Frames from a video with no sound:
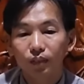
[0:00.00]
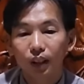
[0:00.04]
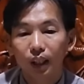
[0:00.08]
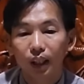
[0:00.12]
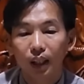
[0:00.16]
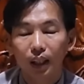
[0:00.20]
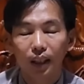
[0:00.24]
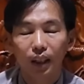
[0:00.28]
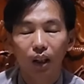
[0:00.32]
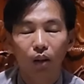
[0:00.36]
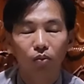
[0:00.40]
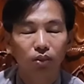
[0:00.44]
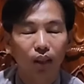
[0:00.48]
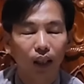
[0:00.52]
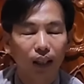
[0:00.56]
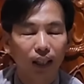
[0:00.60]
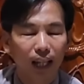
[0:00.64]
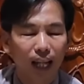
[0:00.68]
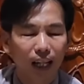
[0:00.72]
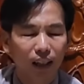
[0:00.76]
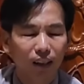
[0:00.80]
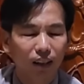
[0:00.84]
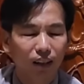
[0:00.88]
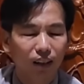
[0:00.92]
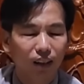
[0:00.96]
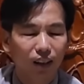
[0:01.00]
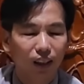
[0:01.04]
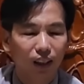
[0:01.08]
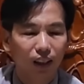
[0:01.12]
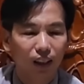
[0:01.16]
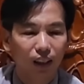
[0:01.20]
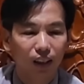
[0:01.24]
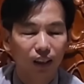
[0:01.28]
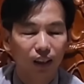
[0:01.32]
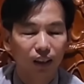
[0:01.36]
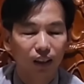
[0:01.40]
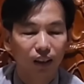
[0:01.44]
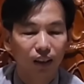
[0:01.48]
thì trong thời gian đó
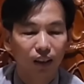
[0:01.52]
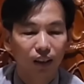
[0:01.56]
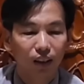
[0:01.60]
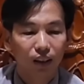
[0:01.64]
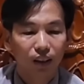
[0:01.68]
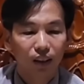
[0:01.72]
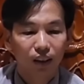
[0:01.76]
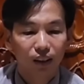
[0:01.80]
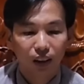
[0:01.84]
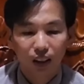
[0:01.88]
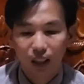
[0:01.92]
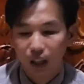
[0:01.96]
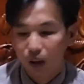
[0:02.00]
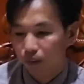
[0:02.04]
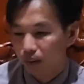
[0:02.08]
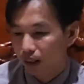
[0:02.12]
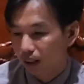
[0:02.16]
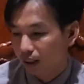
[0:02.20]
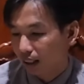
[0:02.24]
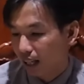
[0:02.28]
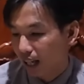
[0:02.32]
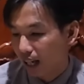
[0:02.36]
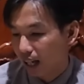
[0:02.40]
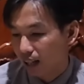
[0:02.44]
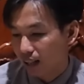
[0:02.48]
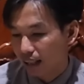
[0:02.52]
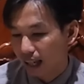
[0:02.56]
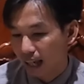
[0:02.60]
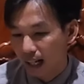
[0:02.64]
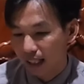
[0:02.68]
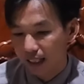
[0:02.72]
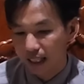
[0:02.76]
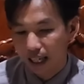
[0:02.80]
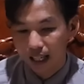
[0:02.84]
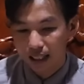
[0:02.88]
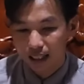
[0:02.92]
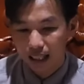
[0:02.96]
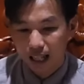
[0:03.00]
thì tự động cái người ta
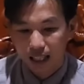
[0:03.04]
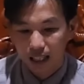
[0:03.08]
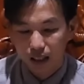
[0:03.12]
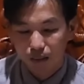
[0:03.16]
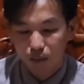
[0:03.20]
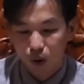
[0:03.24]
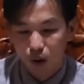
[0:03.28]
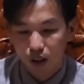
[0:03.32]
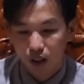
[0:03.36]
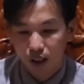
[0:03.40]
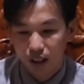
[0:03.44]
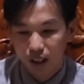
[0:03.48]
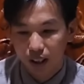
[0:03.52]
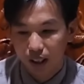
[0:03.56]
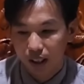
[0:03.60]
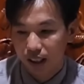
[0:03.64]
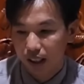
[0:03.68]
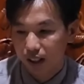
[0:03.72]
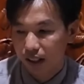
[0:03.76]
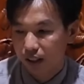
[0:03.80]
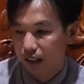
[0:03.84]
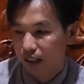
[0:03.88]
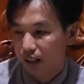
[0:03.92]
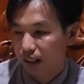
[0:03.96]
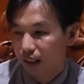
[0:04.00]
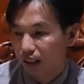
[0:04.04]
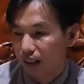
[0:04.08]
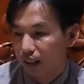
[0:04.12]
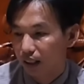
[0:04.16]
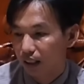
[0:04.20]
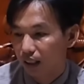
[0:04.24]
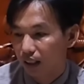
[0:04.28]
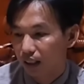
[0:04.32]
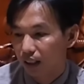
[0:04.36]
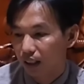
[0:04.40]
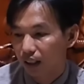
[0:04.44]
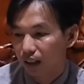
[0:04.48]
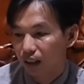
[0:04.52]
giạt giạt giạt ta bỏ đi về về về về,
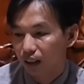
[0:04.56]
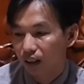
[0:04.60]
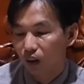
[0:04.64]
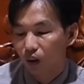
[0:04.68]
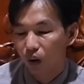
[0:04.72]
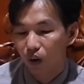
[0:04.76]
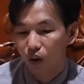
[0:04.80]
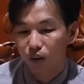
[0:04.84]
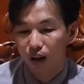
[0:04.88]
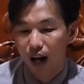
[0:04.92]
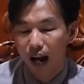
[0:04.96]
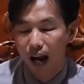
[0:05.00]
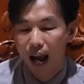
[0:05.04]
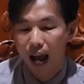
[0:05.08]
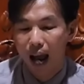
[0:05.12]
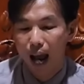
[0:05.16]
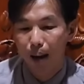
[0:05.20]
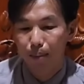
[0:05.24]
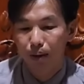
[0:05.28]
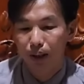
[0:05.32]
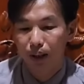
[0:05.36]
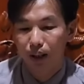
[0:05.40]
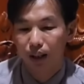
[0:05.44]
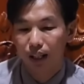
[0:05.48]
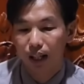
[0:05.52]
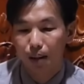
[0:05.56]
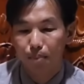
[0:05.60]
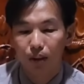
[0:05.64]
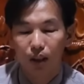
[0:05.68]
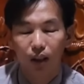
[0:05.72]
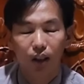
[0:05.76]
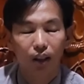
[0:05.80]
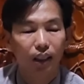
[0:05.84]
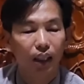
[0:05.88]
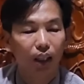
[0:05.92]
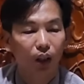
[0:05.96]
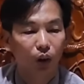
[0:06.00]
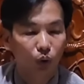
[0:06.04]
về giết rồi còn có hai ba người hai ba
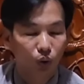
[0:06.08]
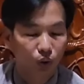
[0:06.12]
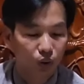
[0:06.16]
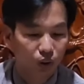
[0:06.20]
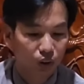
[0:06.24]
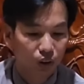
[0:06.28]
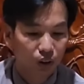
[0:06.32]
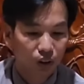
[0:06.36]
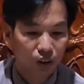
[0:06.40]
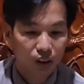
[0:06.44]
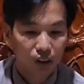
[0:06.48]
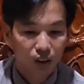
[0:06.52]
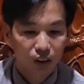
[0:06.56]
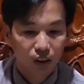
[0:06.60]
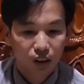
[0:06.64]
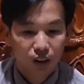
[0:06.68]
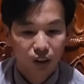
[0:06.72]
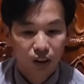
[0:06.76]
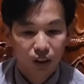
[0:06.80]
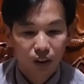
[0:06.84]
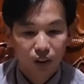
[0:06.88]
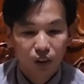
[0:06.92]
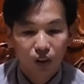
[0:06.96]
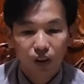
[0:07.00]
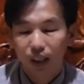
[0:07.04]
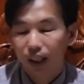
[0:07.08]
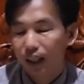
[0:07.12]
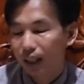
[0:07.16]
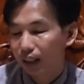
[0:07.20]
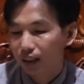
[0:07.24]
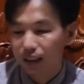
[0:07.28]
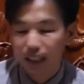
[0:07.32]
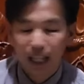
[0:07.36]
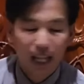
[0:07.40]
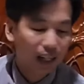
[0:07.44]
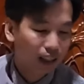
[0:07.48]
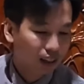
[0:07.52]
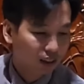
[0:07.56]
người đó về luôn có nghĩa là
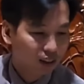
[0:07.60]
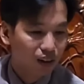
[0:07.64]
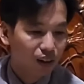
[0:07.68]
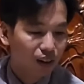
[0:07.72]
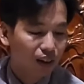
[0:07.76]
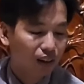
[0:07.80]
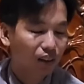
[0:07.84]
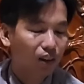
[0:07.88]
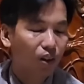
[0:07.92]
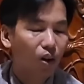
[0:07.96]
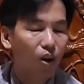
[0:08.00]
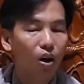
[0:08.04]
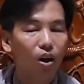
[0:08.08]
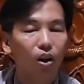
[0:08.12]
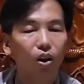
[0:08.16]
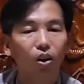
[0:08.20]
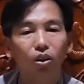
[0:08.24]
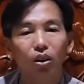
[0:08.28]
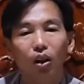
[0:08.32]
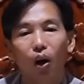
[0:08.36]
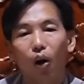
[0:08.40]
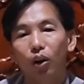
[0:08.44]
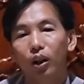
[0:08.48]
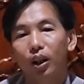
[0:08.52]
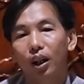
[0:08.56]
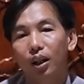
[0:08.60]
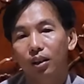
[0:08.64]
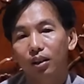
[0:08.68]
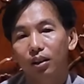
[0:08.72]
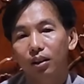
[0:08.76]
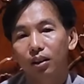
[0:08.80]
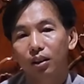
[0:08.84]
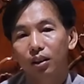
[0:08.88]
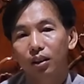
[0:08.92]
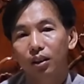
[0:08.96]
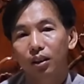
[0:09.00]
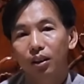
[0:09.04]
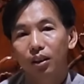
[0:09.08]
người ta có có có tội hết
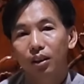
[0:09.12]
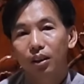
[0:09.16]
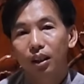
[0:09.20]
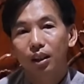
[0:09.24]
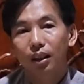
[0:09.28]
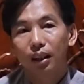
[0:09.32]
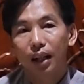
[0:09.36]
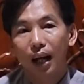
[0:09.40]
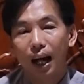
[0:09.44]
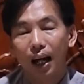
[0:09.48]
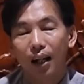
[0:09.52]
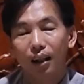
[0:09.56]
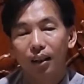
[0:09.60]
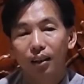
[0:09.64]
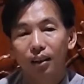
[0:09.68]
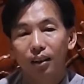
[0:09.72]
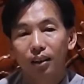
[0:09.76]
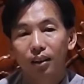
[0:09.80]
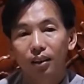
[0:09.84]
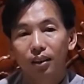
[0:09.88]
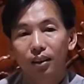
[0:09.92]
tất cả